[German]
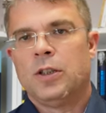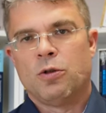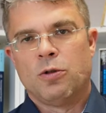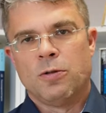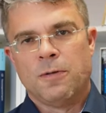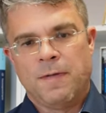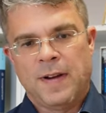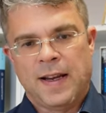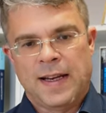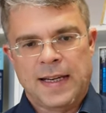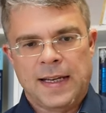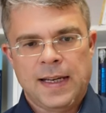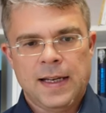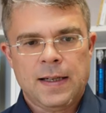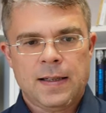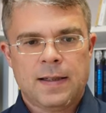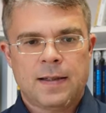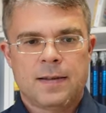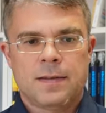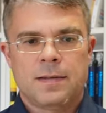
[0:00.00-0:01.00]
Und wer
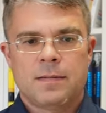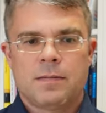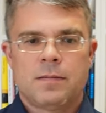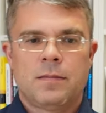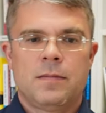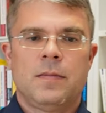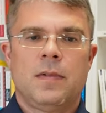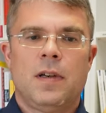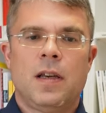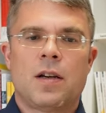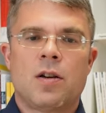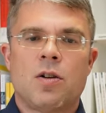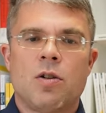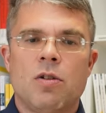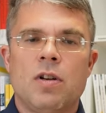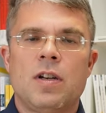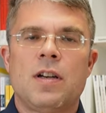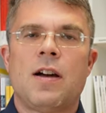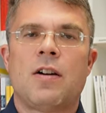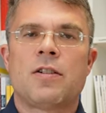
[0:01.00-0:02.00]
nicht? Die
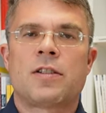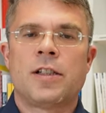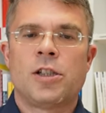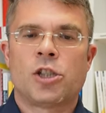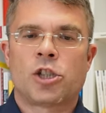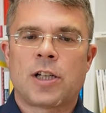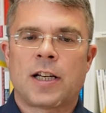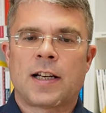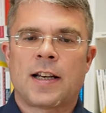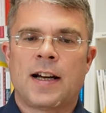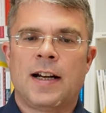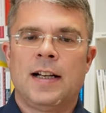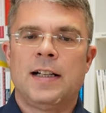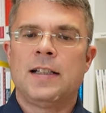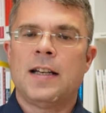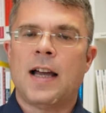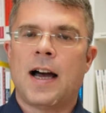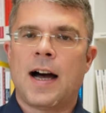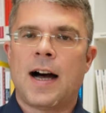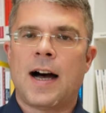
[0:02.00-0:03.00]
Kunden aus den
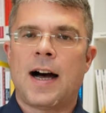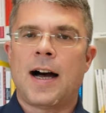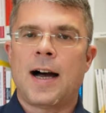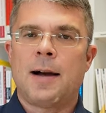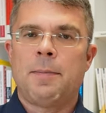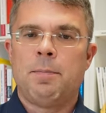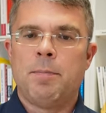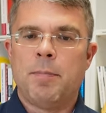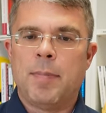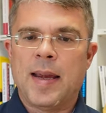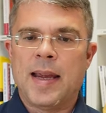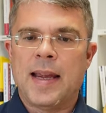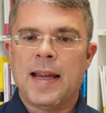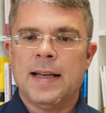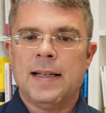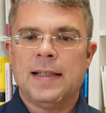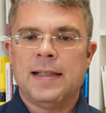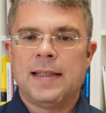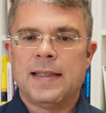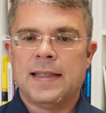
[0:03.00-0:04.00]
Stadtteilen A,
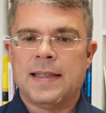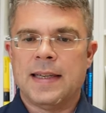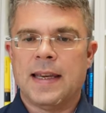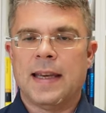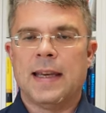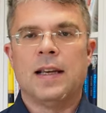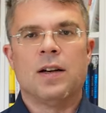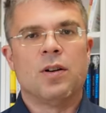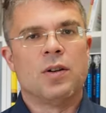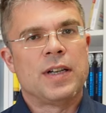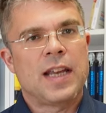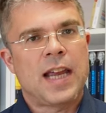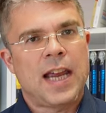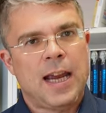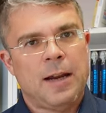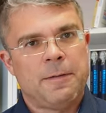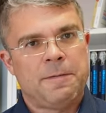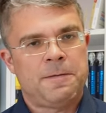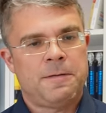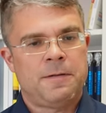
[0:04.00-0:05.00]
B, C und
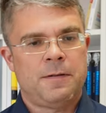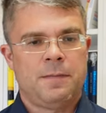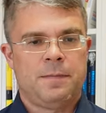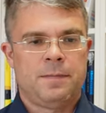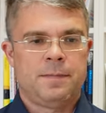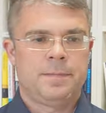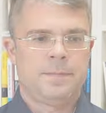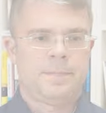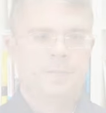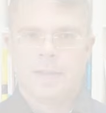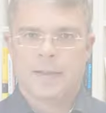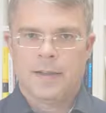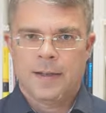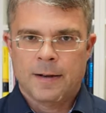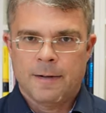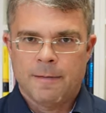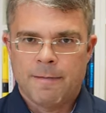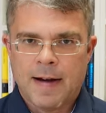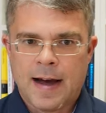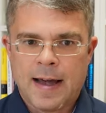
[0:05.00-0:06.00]
F.
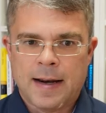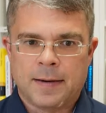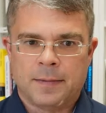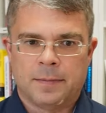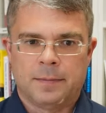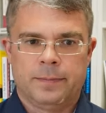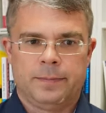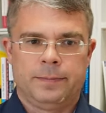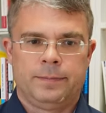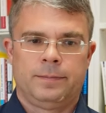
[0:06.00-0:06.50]
Wann?